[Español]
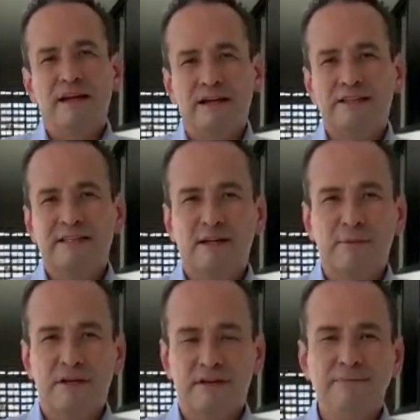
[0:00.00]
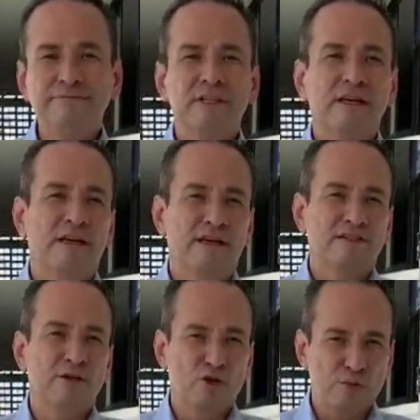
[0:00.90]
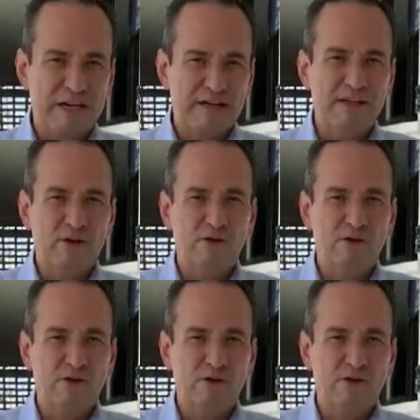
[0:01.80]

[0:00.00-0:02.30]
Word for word: tengan esa herramienta que es los planes